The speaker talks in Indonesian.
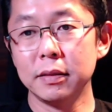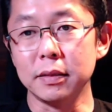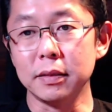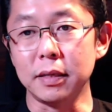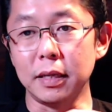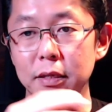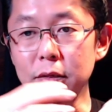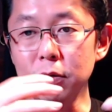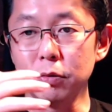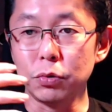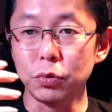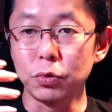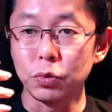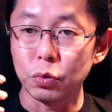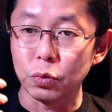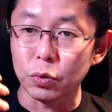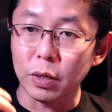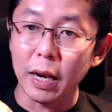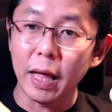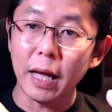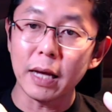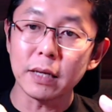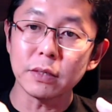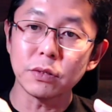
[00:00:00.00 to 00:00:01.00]
Jadi untuk
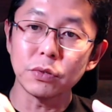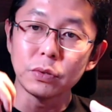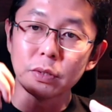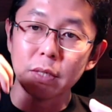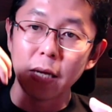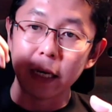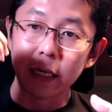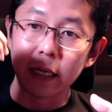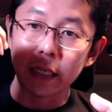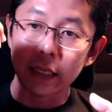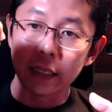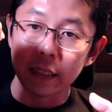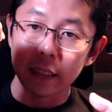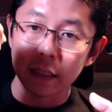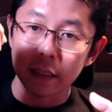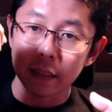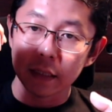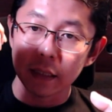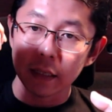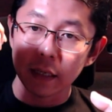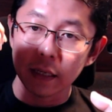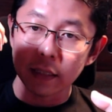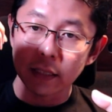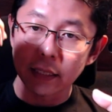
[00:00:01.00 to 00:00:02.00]
langsung dari
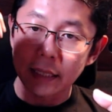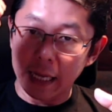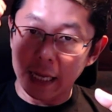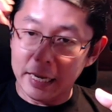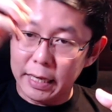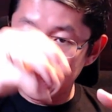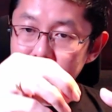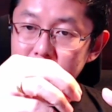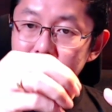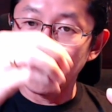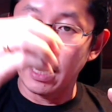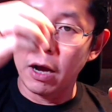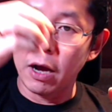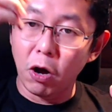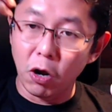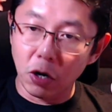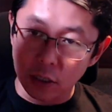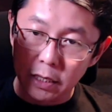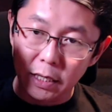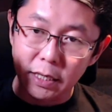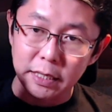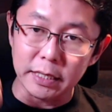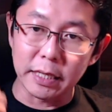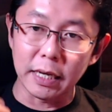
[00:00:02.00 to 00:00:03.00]
uh, seller yang
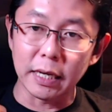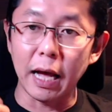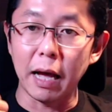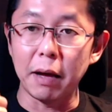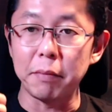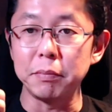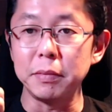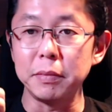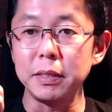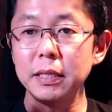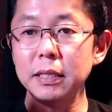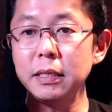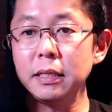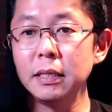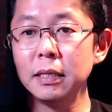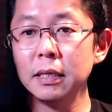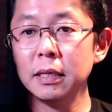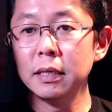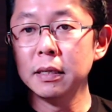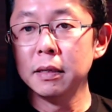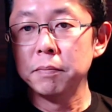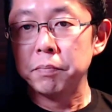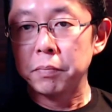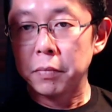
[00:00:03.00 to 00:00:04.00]
order ke kami
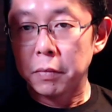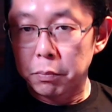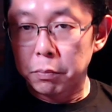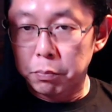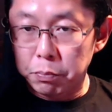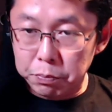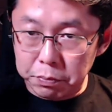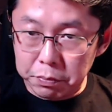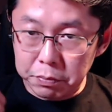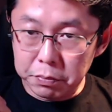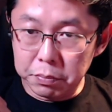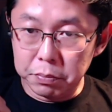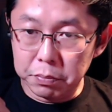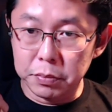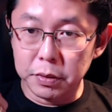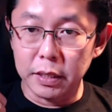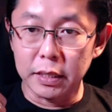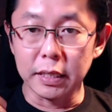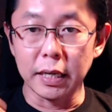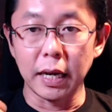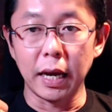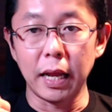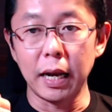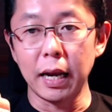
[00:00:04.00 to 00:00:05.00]

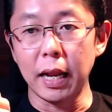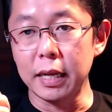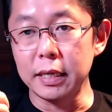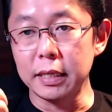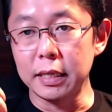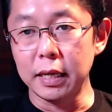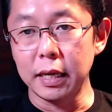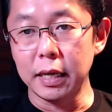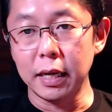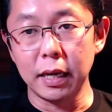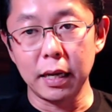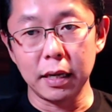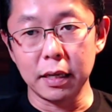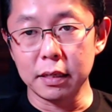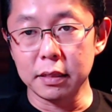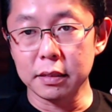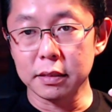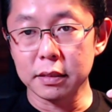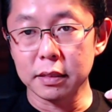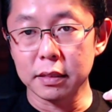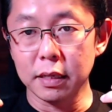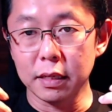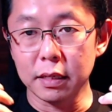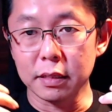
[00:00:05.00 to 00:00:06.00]
tinggal Anda
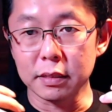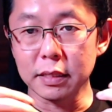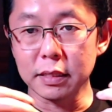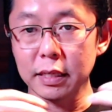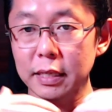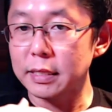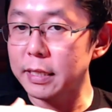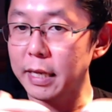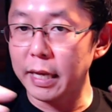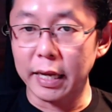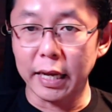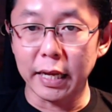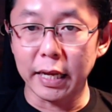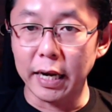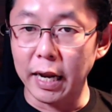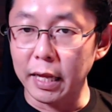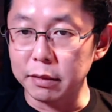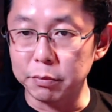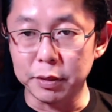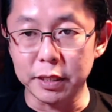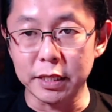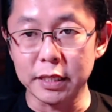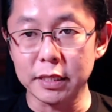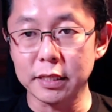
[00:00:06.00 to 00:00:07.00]
uh, selesaikan
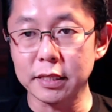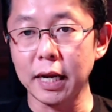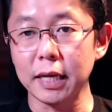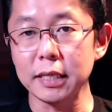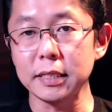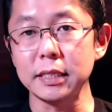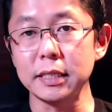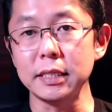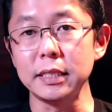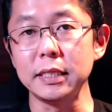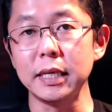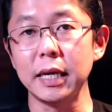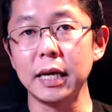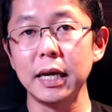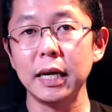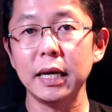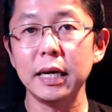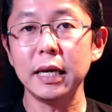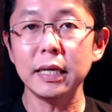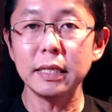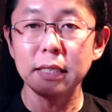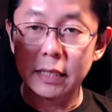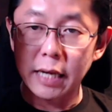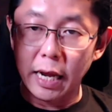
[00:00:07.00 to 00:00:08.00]

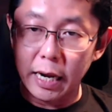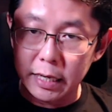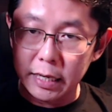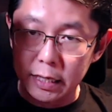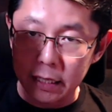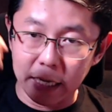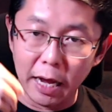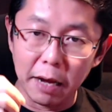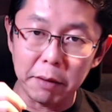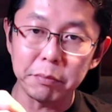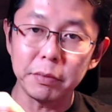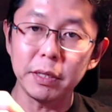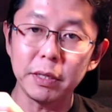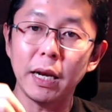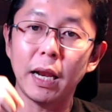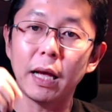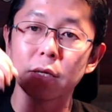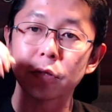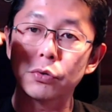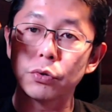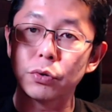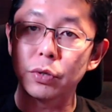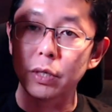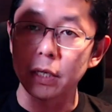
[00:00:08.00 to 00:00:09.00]
administrasinya dari kami
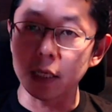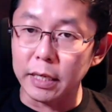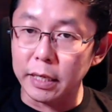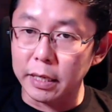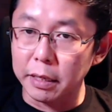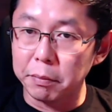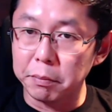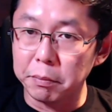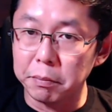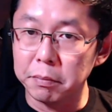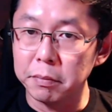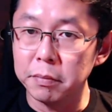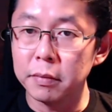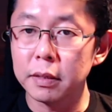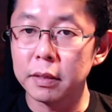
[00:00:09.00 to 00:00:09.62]
langsung kirim